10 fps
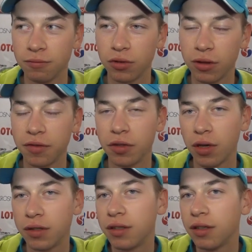Byłem w
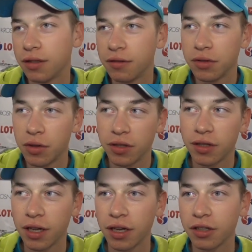sytuacji, jestem w
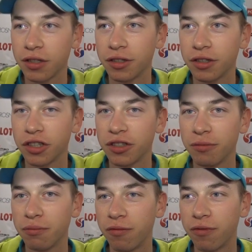sytuacji takiej, że, że
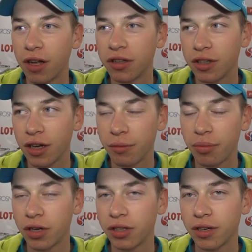jestem w kadrze A
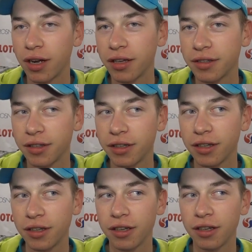pierwszy raz
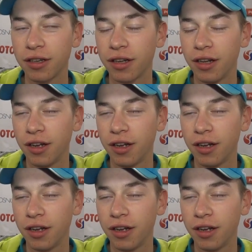i